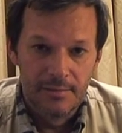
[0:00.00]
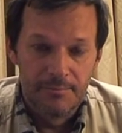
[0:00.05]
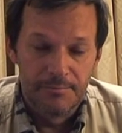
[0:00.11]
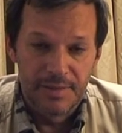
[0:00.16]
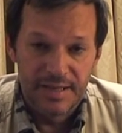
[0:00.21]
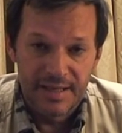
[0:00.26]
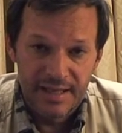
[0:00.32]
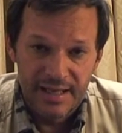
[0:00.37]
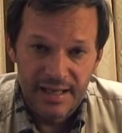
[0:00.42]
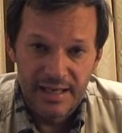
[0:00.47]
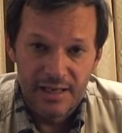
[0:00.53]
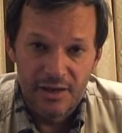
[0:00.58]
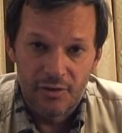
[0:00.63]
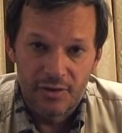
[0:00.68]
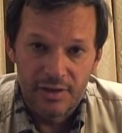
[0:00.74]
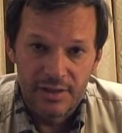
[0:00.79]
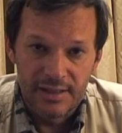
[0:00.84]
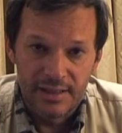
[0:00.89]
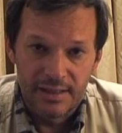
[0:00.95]
Perché gli
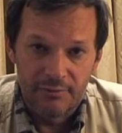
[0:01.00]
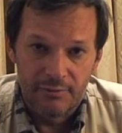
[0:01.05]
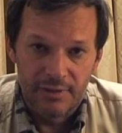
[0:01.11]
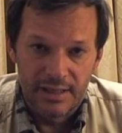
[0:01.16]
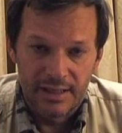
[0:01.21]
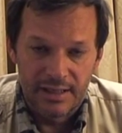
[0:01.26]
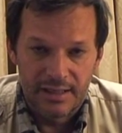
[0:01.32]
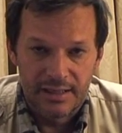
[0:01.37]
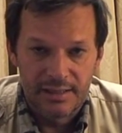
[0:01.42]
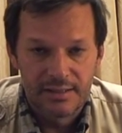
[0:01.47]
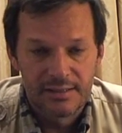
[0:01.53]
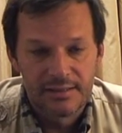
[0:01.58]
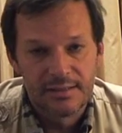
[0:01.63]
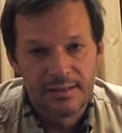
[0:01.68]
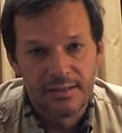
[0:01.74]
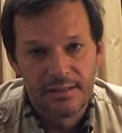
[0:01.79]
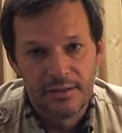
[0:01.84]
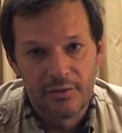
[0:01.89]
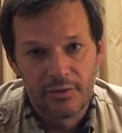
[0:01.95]
occhi della guerra?
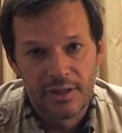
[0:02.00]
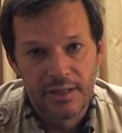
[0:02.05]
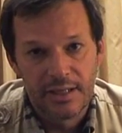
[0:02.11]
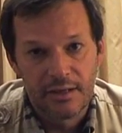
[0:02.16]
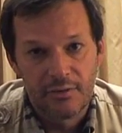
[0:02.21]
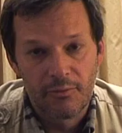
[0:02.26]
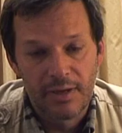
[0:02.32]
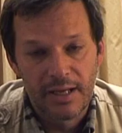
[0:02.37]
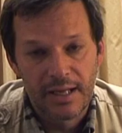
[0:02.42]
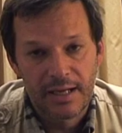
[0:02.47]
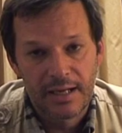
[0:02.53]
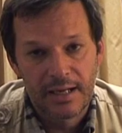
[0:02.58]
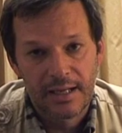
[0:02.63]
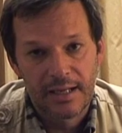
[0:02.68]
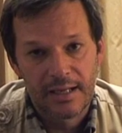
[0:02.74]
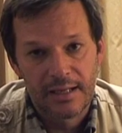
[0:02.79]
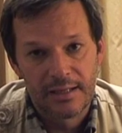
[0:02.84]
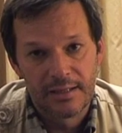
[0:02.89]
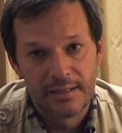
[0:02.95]
Gli occhi della
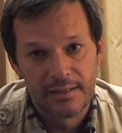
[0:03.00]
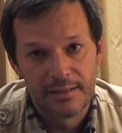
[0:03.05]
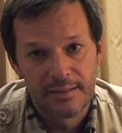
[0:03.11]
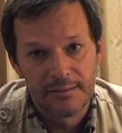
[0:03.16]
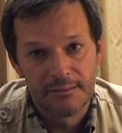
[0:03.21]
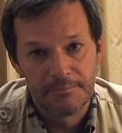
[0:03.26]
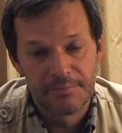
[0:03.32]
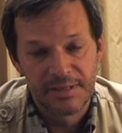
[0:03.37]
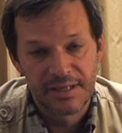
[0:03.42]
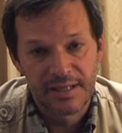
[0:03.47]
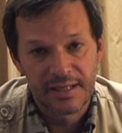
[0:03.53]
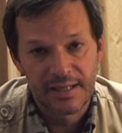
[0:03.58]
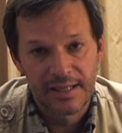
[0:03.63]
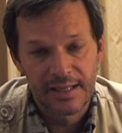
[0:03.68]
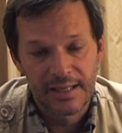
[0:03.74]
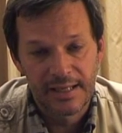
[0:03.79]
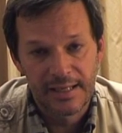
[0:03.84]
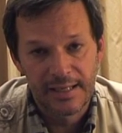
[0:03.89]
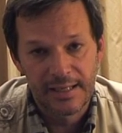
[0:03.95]
guerra
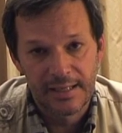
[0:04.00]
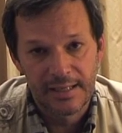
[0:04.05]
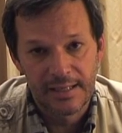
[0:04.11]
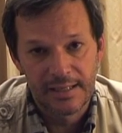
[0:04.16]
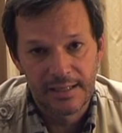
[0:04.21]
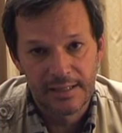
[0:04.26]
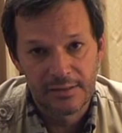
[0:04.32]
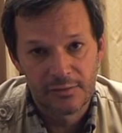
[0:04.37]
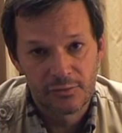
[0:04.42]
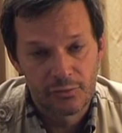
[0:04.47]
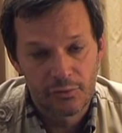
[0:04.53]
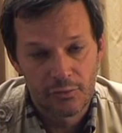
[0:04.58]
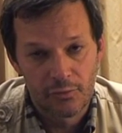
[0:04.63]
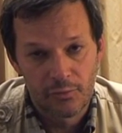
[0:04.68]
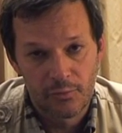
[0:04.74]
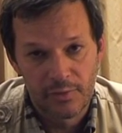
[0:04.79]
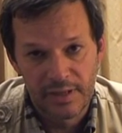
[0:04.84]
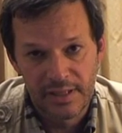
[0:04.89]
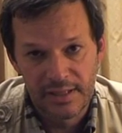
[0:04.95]
perché eh,
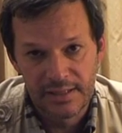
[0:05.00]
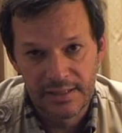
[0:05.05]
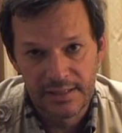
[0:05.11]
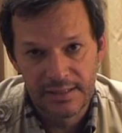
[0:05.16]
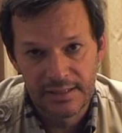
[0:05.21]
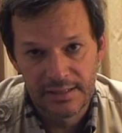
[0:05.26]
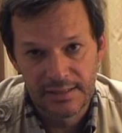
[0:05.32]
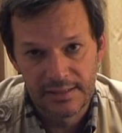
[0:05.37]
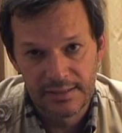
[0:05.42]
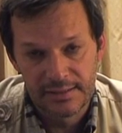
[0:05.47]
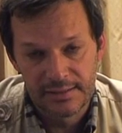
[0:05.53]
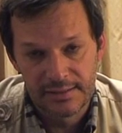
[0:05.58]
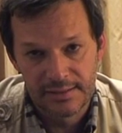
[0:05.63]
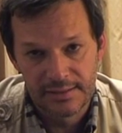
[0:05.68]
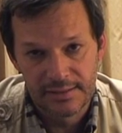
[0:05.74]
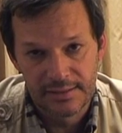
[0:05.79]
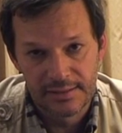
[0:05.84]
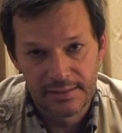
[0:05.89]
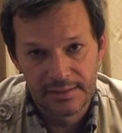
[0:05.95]
sono quelli
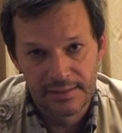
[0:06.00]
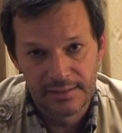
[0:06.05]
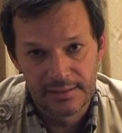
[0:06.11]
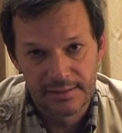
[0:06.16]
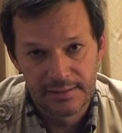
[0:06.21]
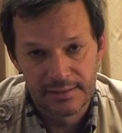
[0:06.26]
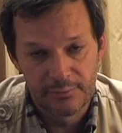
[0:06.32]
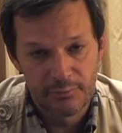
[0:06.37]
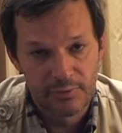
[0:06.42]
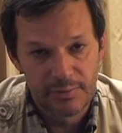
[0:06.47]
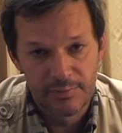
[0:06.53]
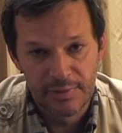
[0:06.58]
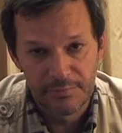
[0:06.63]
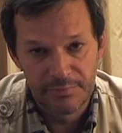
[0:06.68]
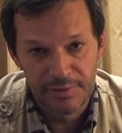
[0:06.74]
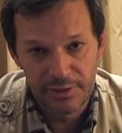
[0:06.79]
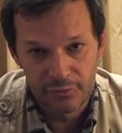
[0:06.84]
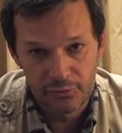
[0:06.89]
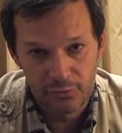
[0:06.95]
eh, di quel
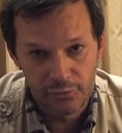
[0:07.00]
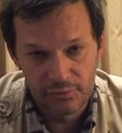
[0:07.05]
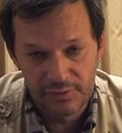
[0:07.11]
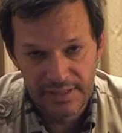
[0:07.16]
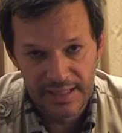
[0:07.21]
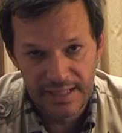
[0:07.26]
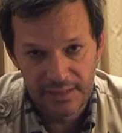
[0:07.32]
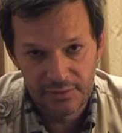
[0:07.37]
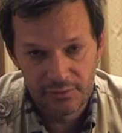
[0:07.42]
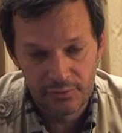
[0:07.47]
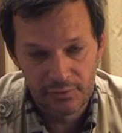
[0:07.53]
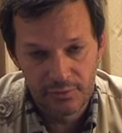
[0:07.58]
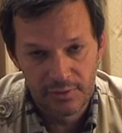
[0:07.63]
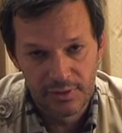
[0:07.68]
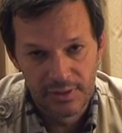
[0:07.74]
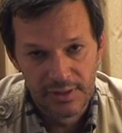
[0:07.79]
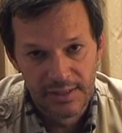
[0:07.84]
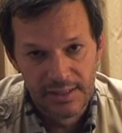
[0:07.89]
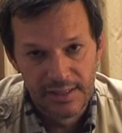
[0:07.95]
bambino
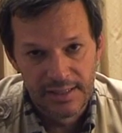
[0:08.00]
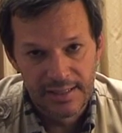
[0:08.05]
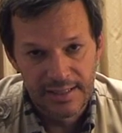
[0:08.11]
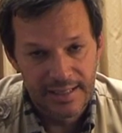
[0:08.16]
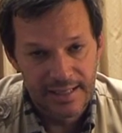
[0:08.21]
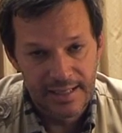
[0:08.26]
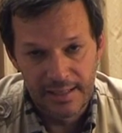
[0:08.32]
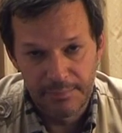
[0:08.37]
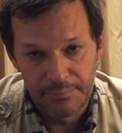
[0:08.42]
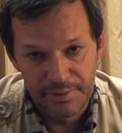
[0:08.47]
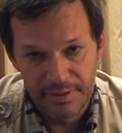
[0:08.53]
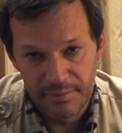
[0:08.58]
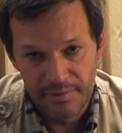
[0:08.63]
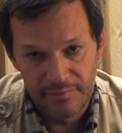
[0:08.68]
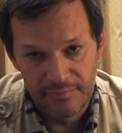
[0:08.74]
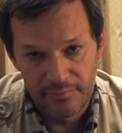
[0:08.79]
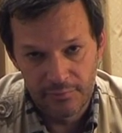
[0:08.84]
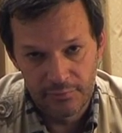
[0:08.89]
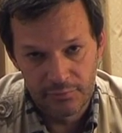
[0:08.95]
soldato che è la
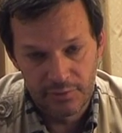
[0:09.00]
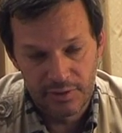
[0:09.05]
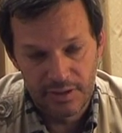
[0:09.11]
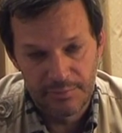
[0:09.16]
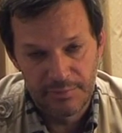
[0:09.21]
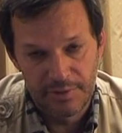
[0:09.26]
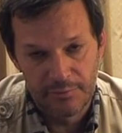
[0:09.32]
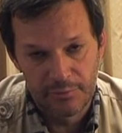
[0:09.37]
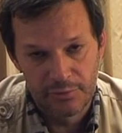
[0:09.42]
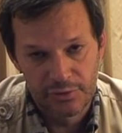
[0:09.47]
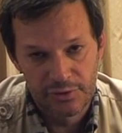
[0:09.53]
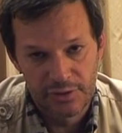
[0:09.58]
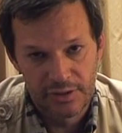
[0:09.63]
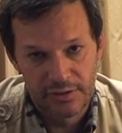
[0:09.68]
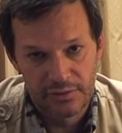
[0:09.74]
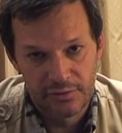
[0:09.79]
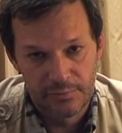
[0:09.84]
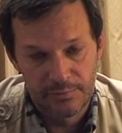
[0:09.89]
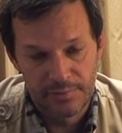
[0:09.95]
prima foto che abbiamo
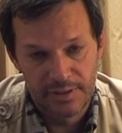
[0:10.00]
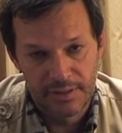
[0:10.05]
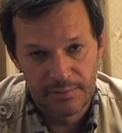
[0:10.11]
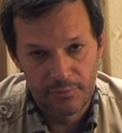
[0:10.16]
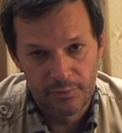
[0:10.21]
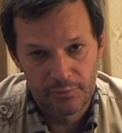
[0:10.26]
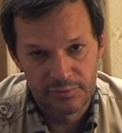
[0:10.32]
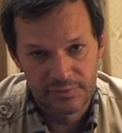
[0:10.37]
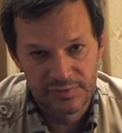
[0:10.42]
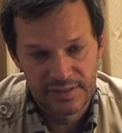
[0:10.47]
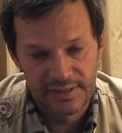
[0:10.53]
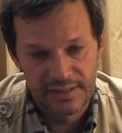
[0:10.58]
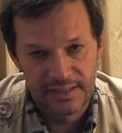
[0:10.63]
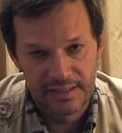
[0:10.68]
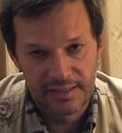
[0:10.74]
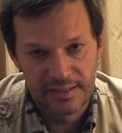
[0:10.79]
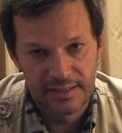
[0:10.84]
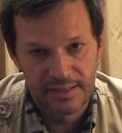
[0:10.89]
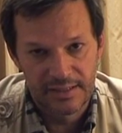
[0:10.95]
scelto per la
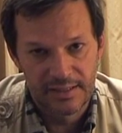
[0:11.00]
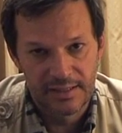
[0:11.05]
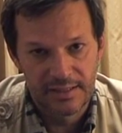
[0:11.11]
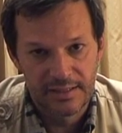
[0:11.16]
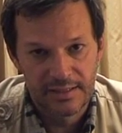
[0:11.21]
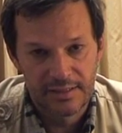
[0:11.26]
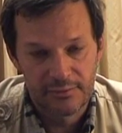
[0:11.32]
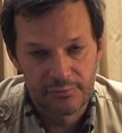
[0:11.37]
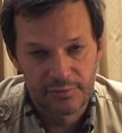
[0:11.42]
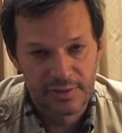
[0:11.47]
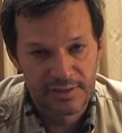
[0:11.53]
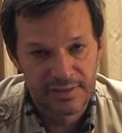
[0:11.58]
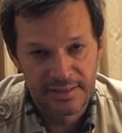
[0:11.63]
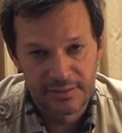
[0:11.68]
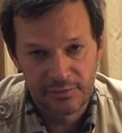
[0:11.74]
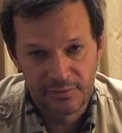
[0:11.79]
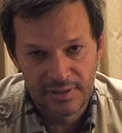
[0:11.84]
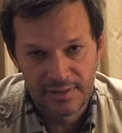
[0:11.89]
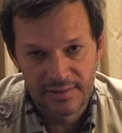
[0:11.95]
mostra eh, che ho
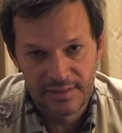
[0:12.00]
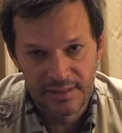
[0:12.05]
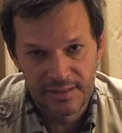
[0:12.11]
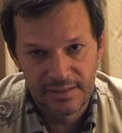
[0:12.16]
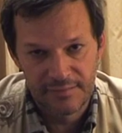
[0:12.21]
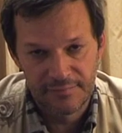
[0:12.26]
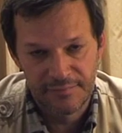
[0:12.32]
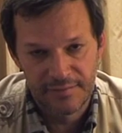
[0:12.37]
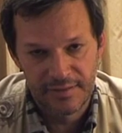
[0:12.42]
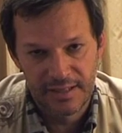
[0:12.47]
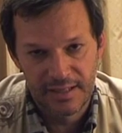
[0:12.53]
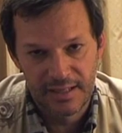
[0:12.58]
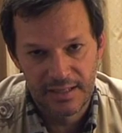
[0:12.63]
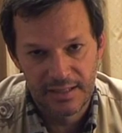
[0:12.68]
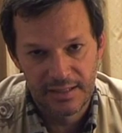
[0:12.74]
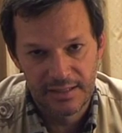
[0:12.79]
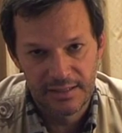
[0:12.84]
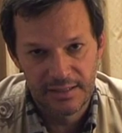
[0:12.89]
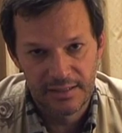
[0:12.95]
scattato tanti anni
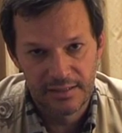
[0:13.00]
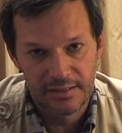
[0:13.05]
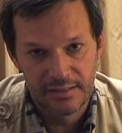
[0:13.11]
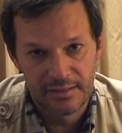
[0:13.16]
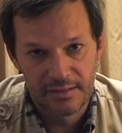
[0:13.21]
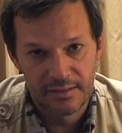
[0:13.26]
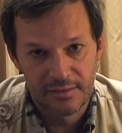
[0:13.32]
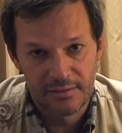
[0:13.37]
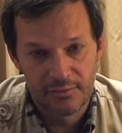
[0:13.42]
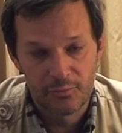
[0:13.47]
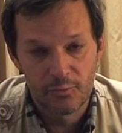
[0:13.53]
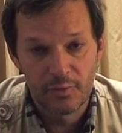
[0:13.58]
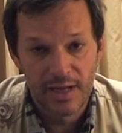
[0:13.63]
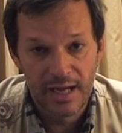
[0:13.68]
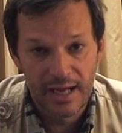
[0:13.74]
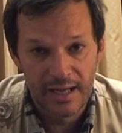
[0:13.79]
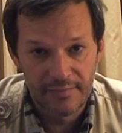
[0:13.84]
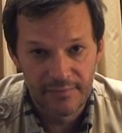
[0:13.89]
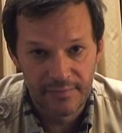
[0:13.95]
fa in eh,
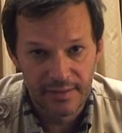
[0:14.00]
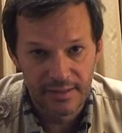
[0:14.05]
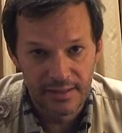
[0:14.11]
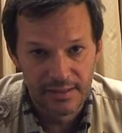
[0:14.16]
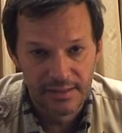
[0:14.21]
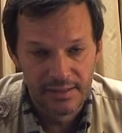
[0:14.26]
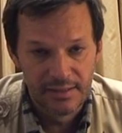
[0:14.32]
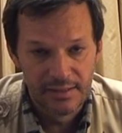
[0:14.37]
Uganda,